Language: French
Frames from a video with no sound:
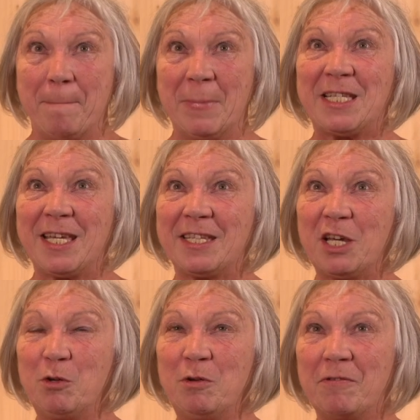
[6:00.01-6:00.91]
mais
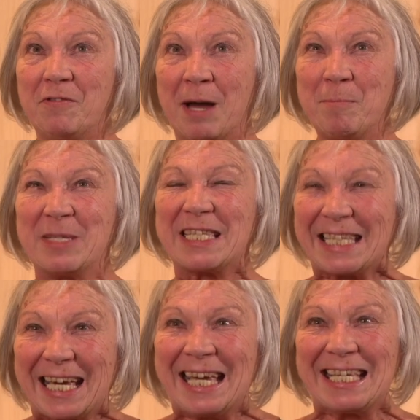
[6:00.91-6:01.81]
c'était une femme
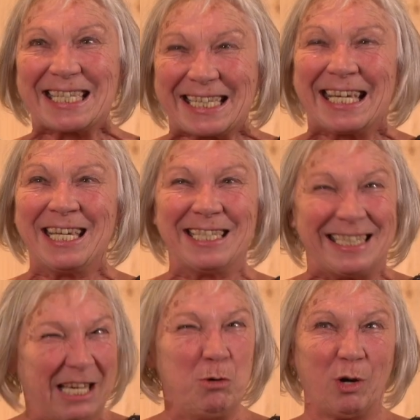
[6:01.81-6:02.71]
très, très
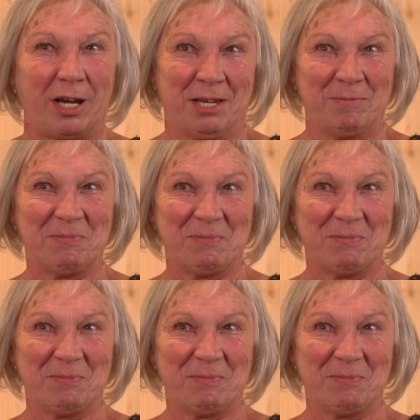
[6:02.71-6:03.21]
délurée.